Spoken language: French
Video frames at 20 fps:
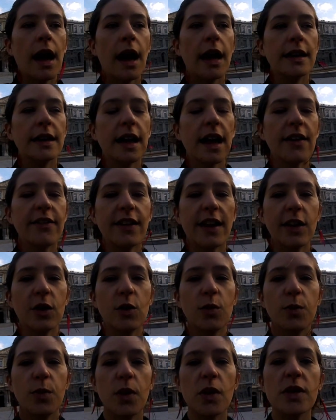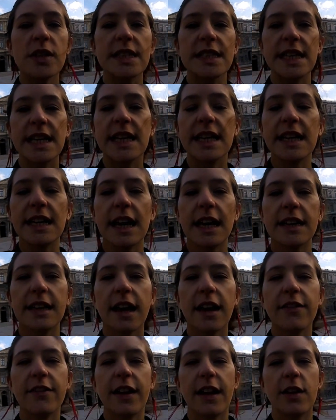à travers nos pensées, à
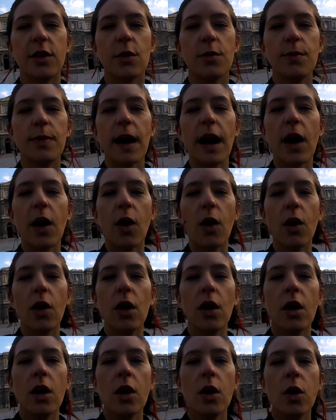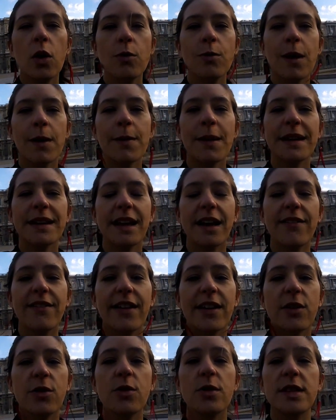travers nos paroles ou même à
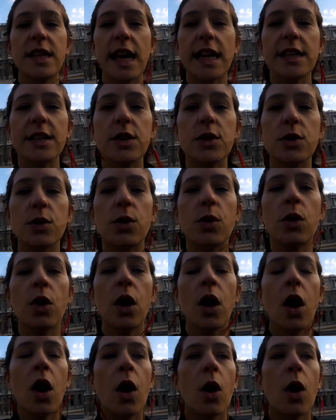travers nos actions,